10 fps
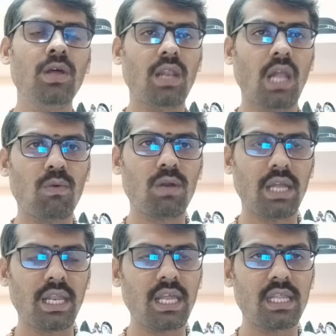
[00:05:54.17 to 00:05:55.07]
நான் உங்களுக்கு
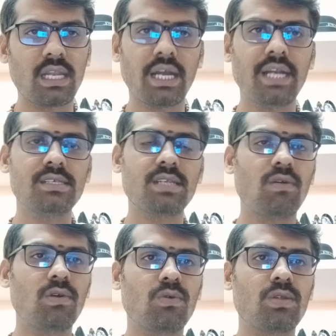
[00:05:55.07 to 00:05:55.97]
நிறைய அதில் கைடன்ஸ் நான்
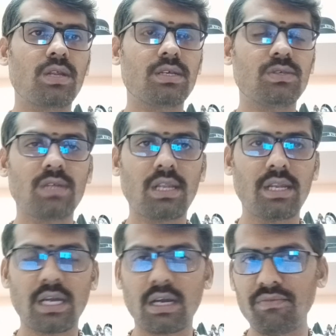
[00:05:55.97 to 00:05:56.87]
உங்களுக்கு கொடுத்துருக்கேன் ஸோ அதில்
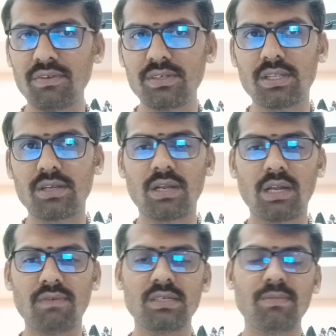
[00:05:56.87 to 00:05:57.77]
நீங்கள் கன்ஃபியூஸ் எடுத்துங்கிற
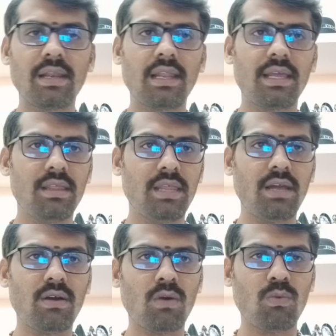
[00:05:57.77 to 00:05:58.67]
அவசியமே இல்லை என்னென்னா
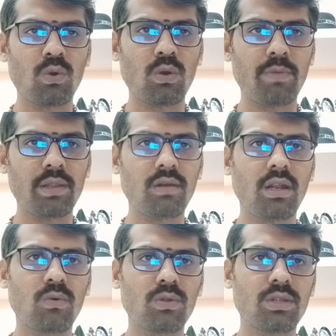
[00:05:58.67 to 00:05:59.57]
நான் ஒரு ஒரு பதவியில்
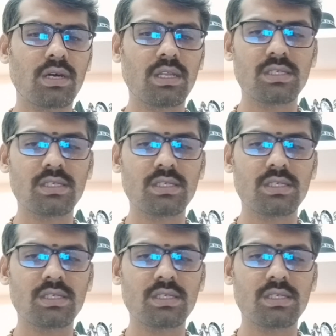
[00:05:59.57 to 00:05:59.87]
நான் கொடுத்துருக்கிறது